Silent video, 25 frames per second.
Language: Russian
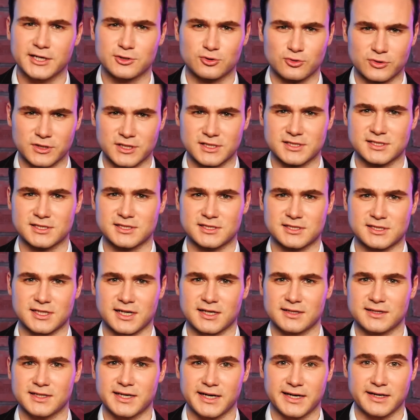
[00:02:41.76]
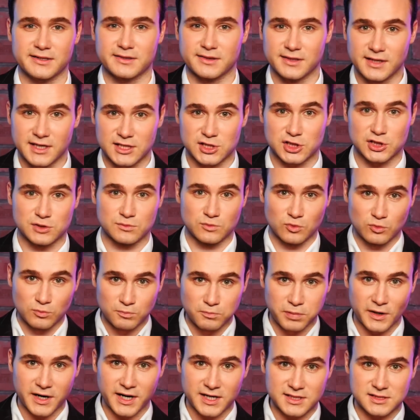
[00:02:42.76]
который сострадает нашему
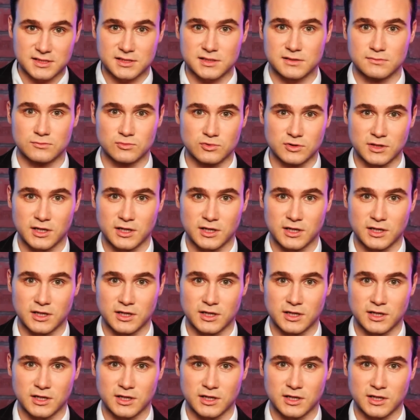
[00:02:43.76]
братскому